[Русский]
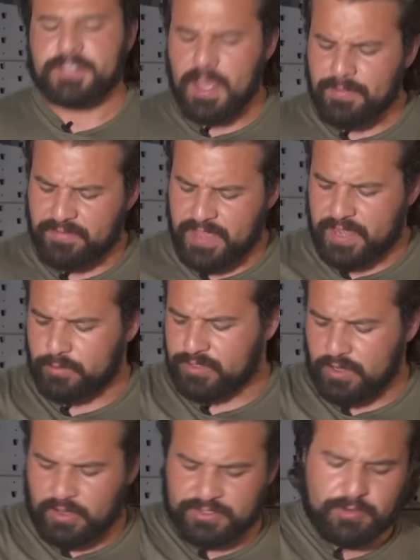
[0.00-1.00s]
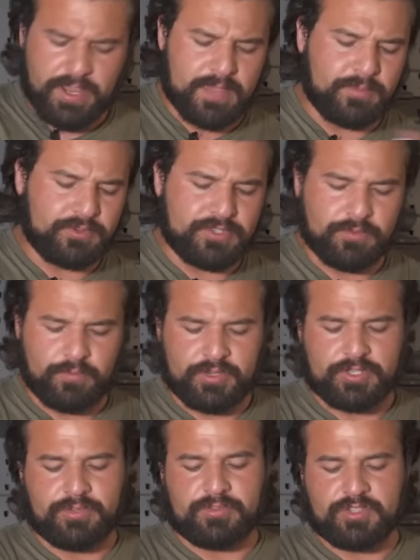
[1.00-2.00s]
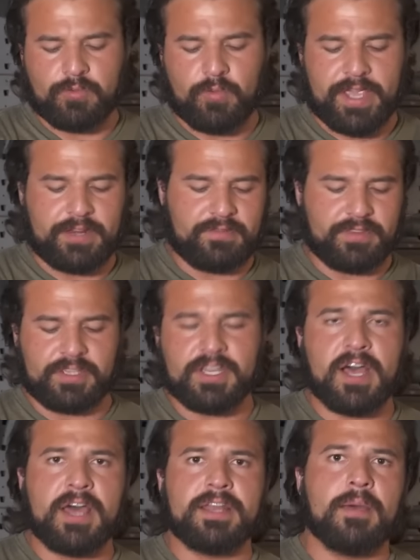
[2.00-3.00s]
Также при проектировании ему удалось снизить массу